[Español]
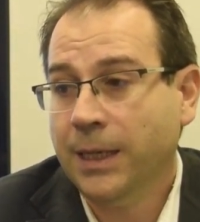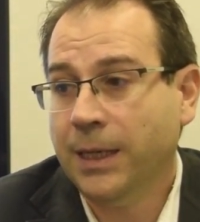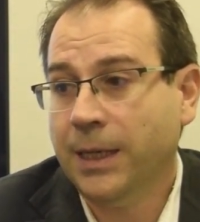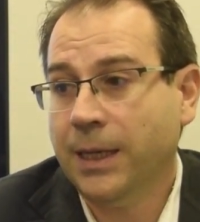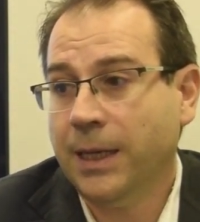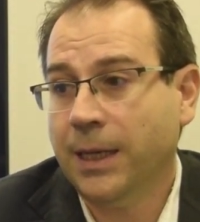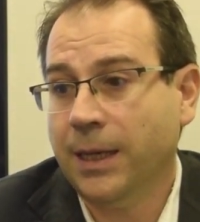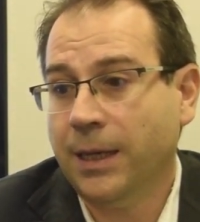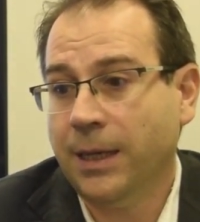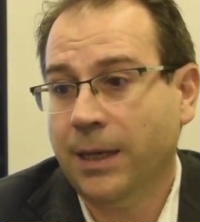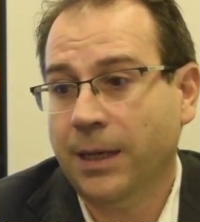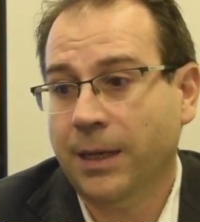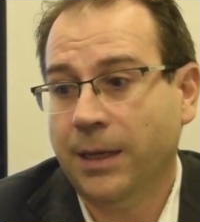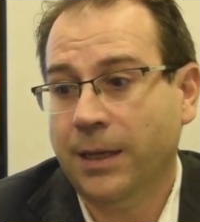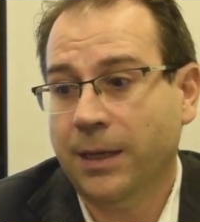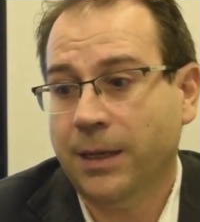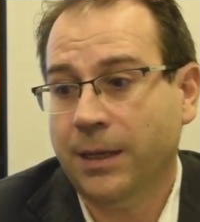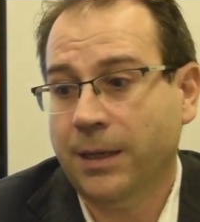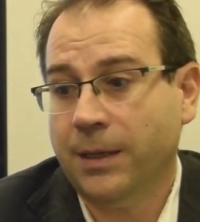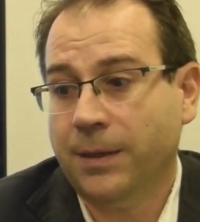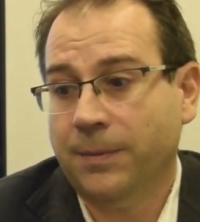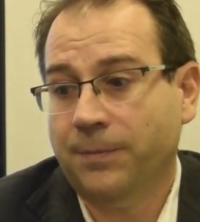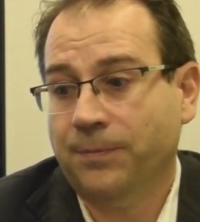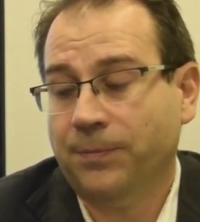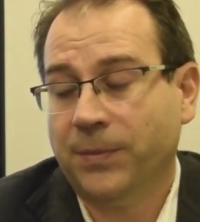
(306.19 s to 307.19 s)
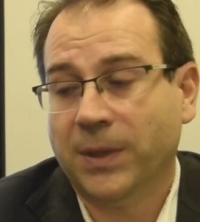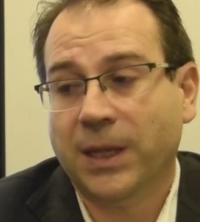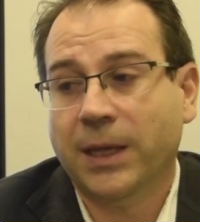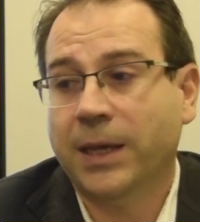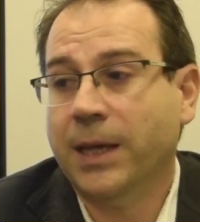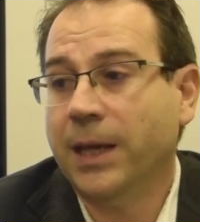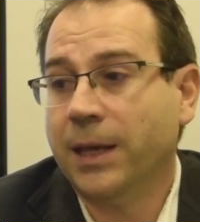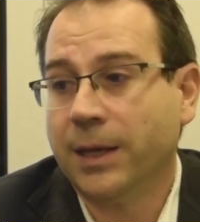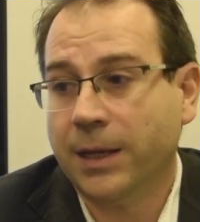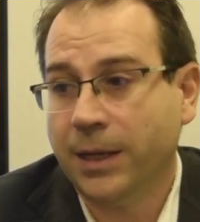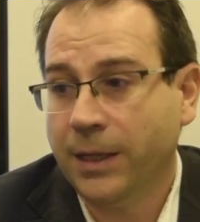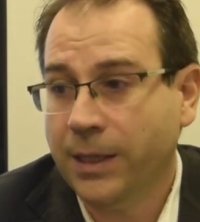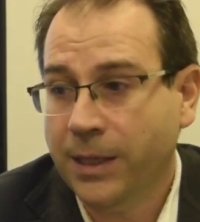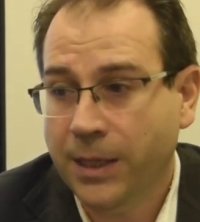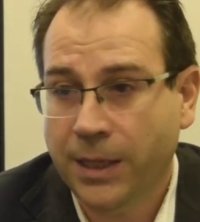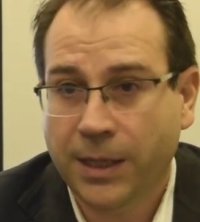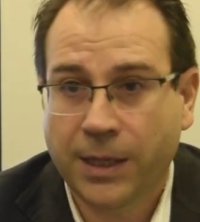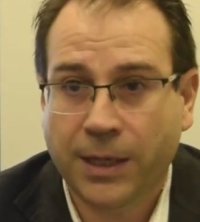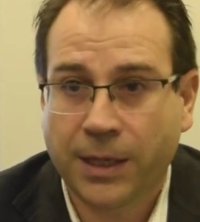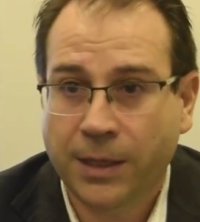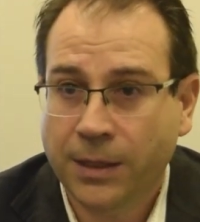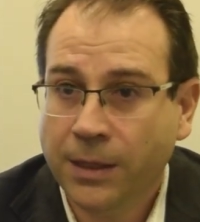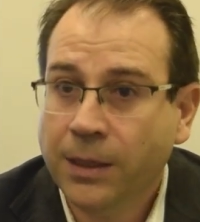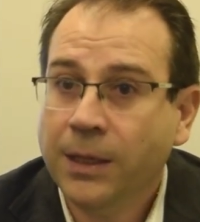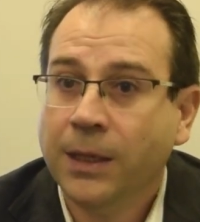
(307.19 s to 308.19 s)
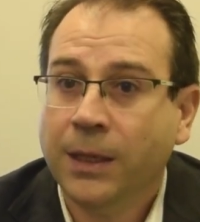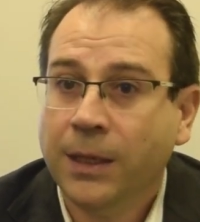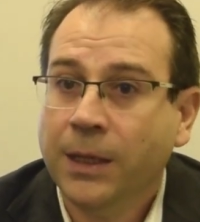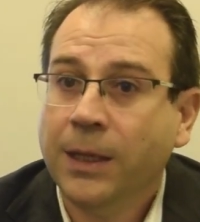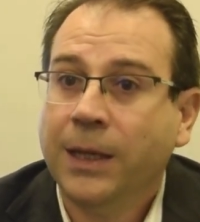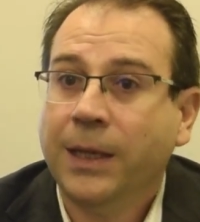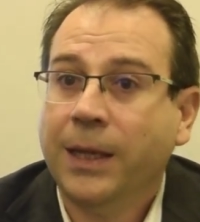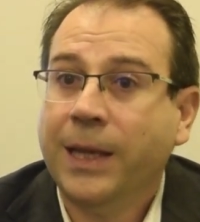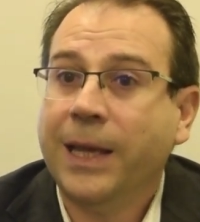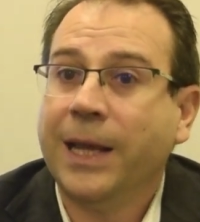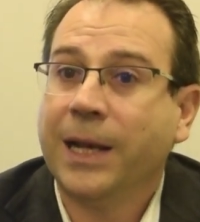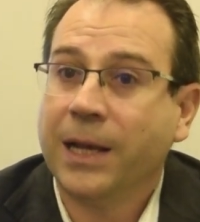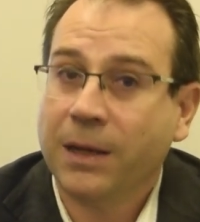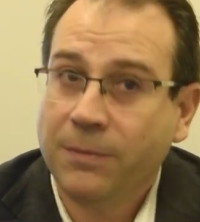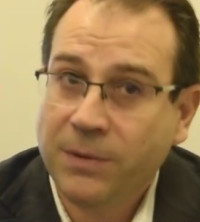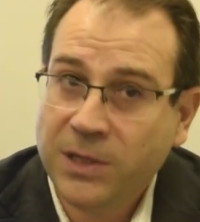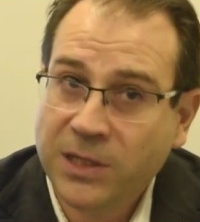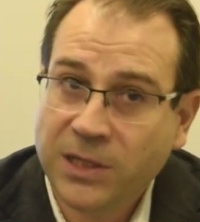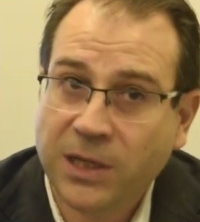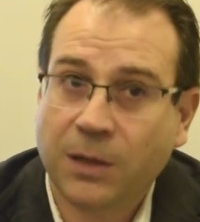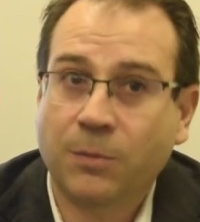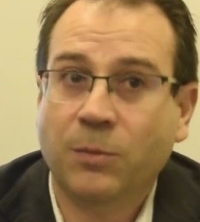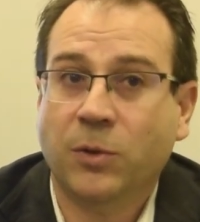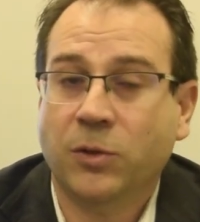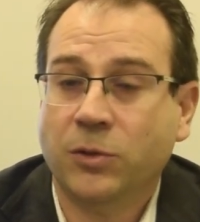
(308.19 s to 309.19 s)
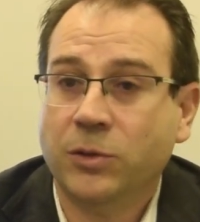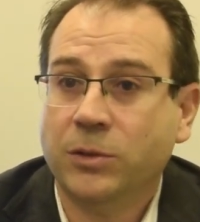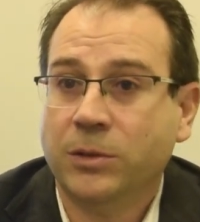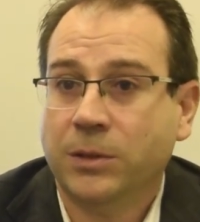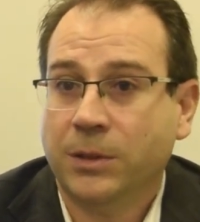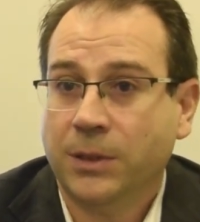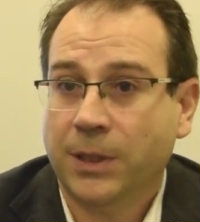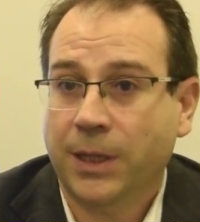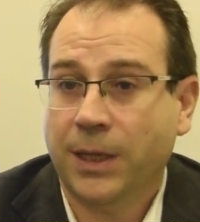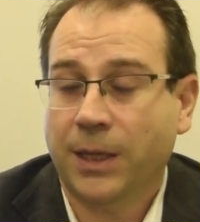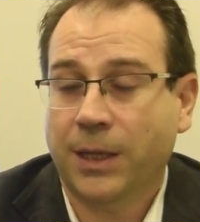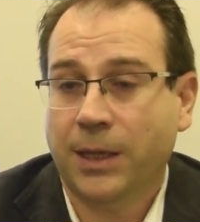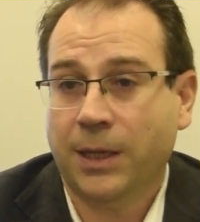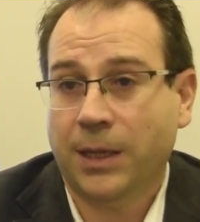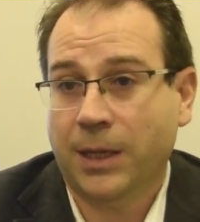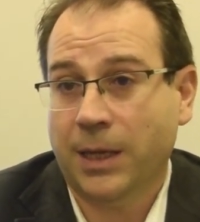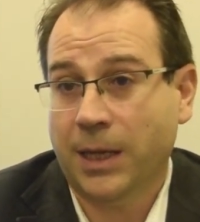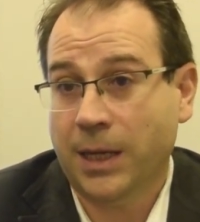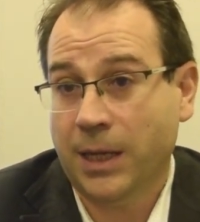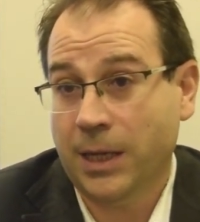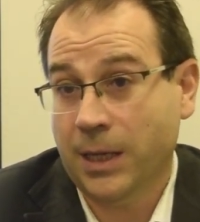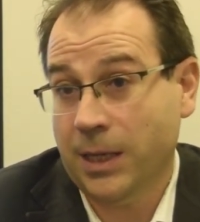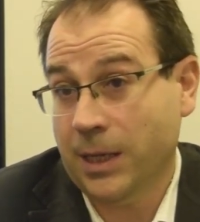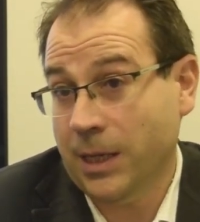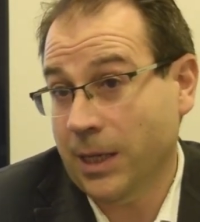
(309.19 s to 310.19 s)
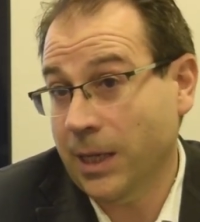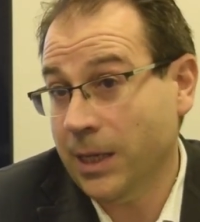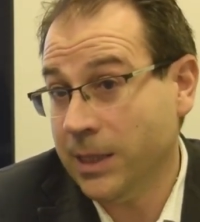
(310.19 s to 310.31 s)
que, requieren que revisemos eh,